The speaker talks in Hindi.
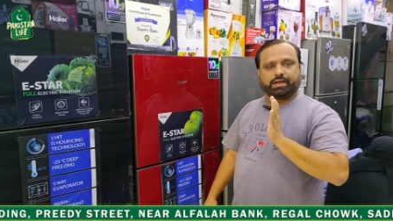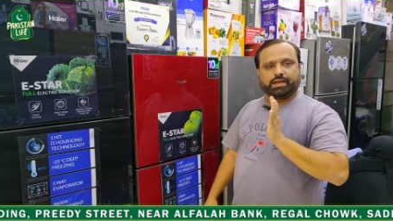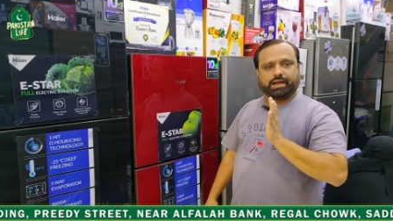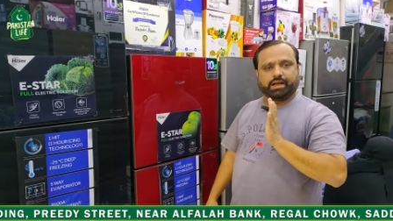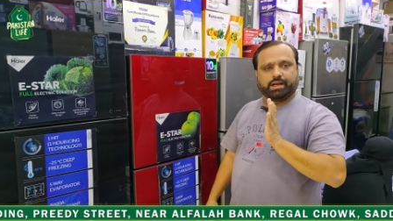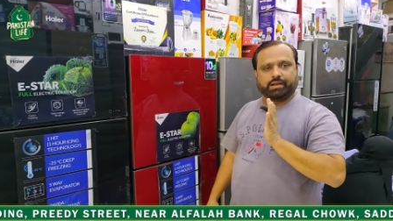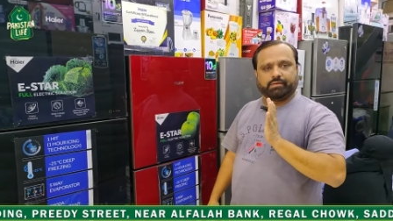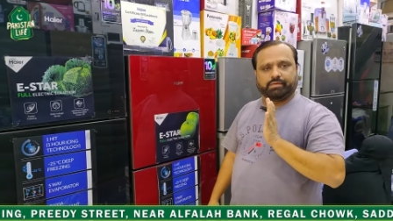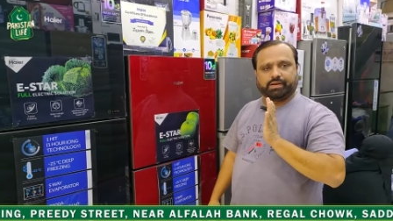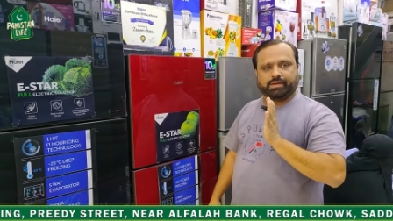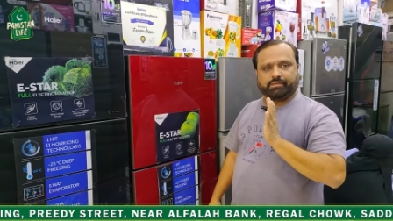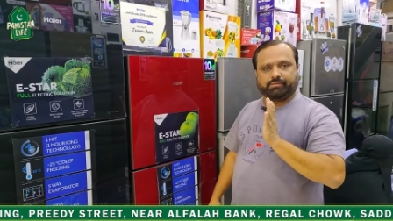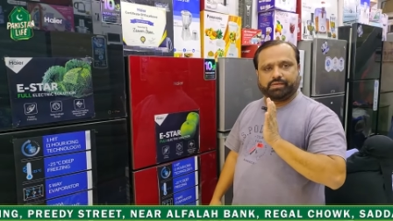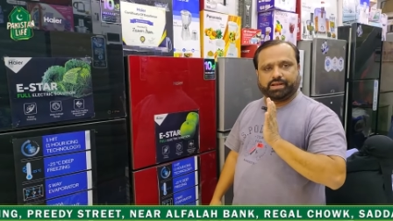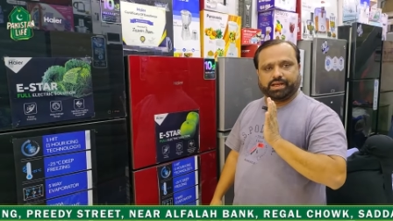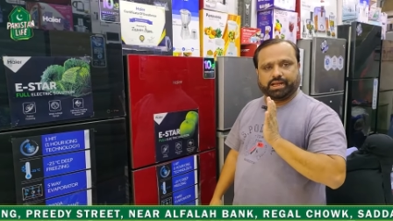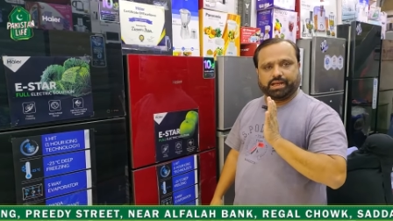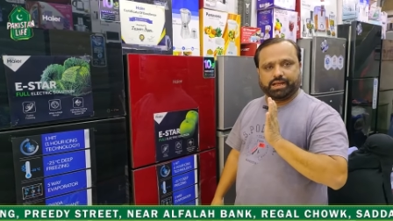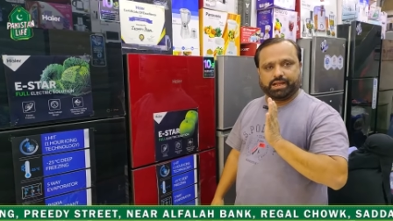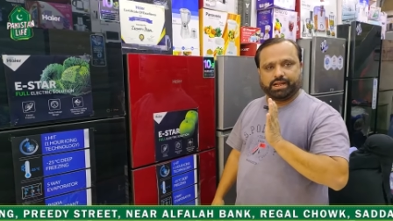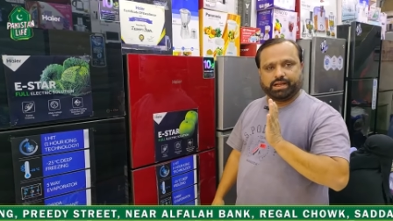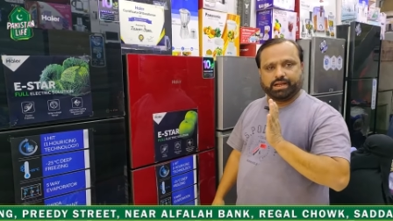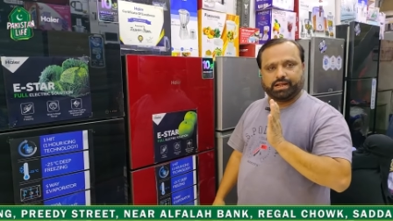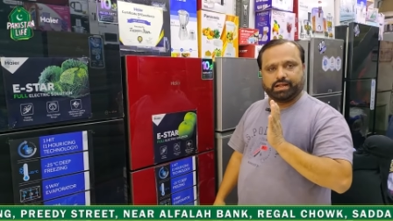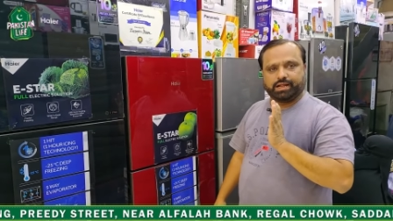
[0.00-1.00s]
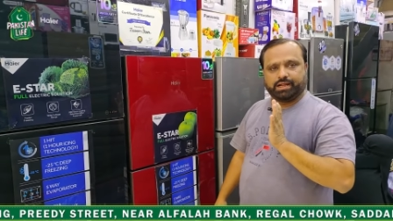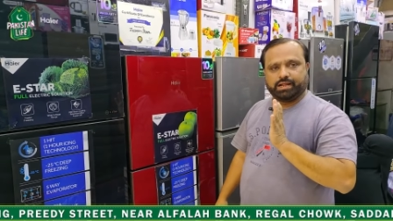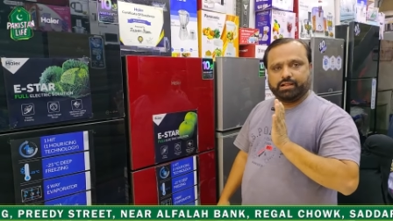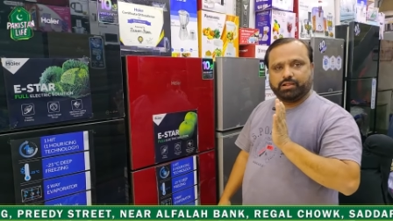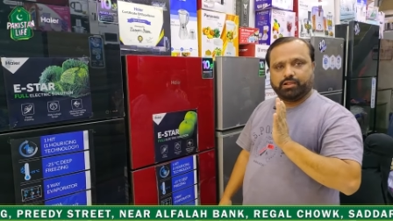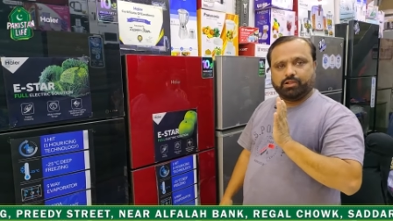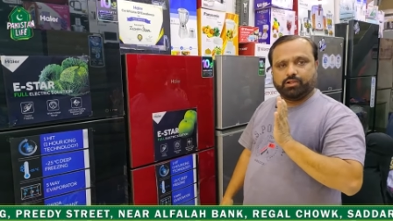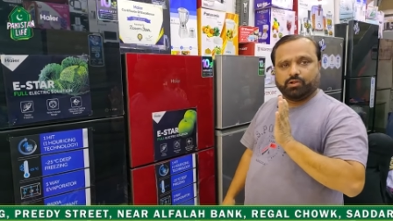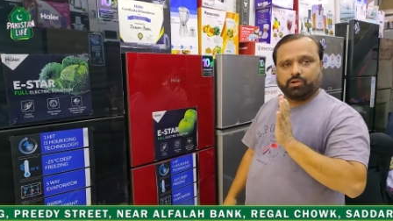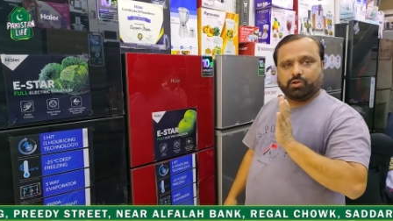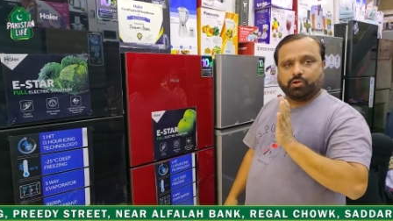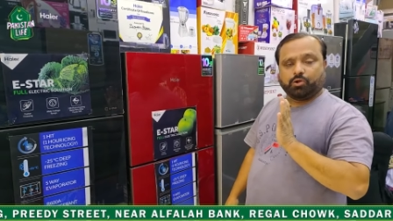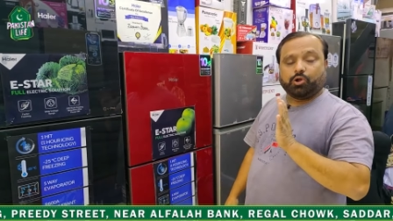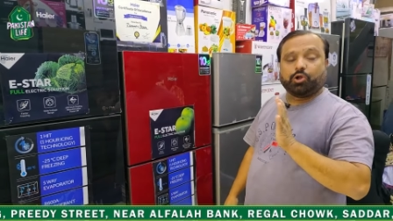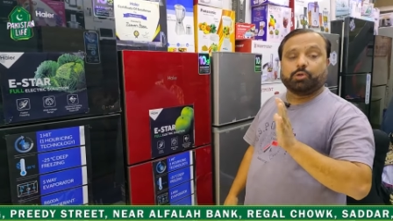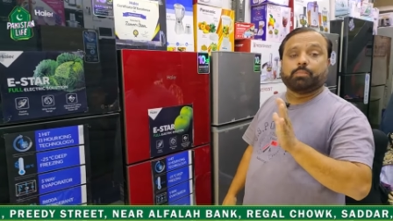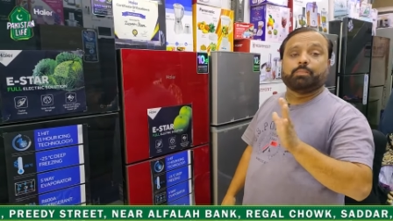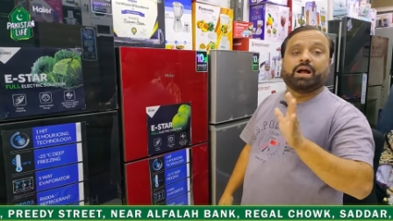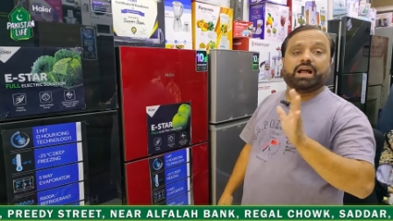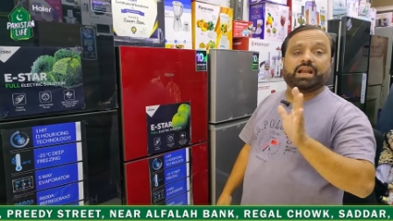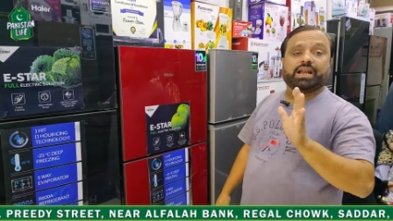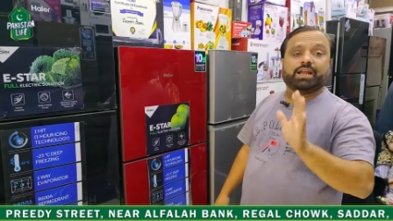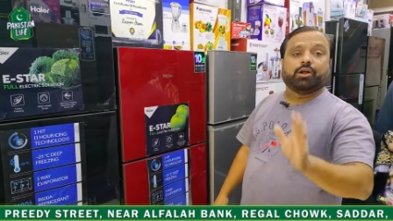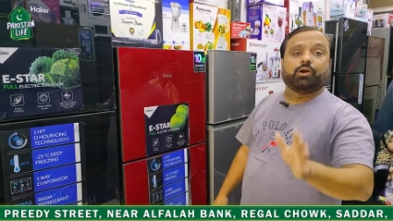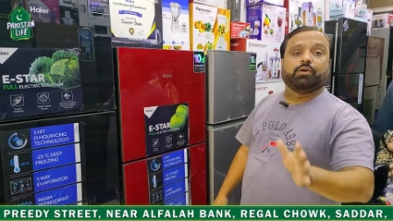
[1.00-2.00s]
डिलीवरी फ्री है ज़बरदस्त हो गया और
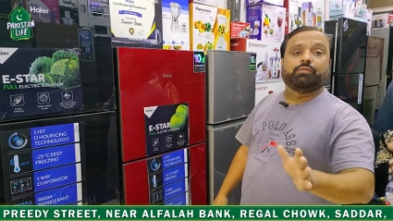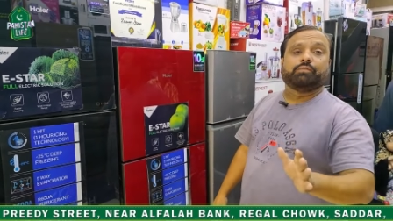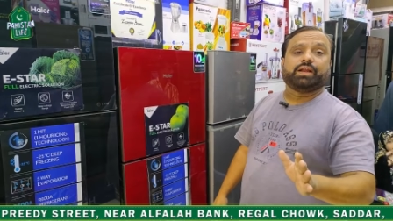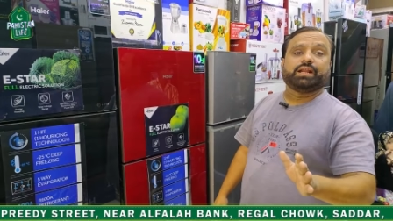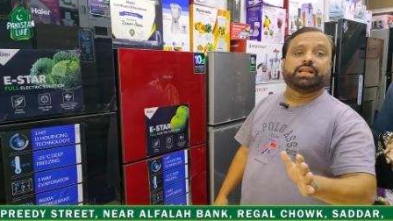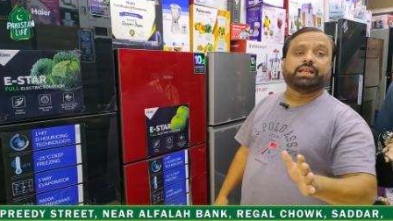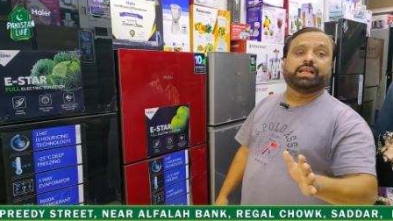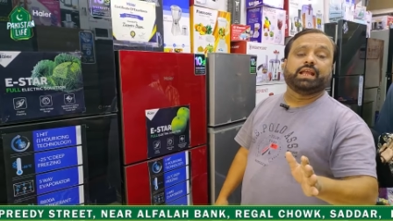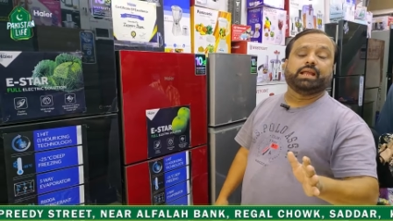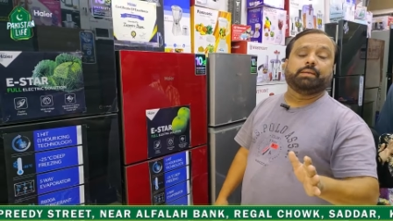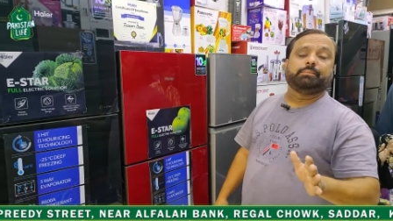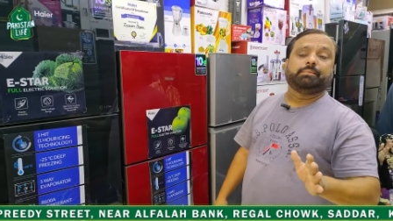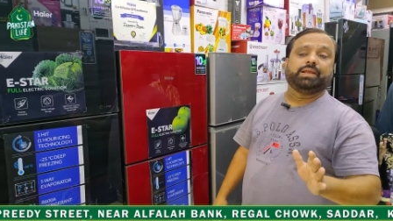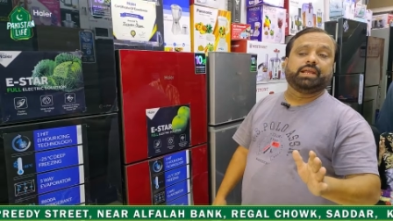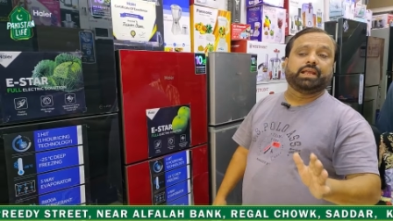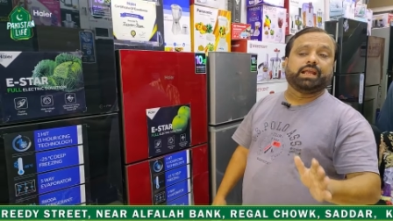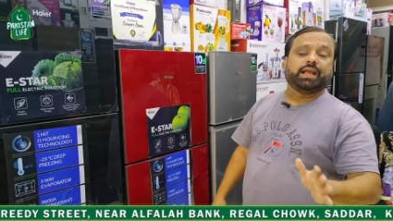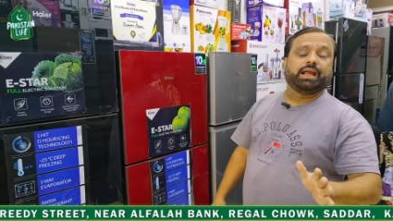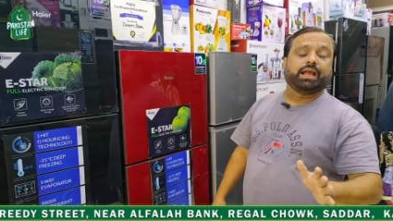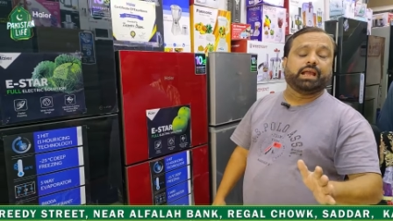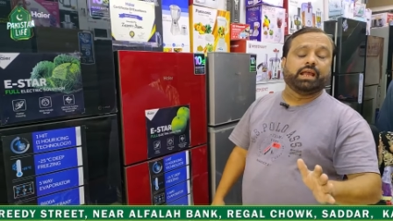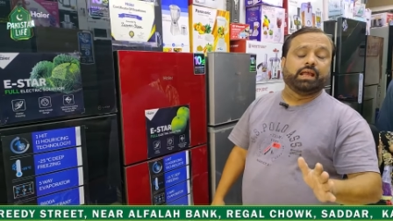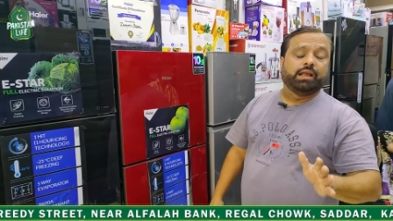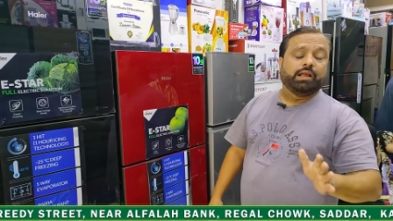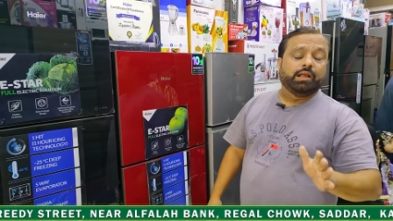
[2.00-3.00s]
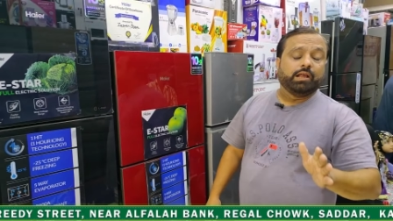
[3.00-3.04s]
हमारी ऑफर ये भी है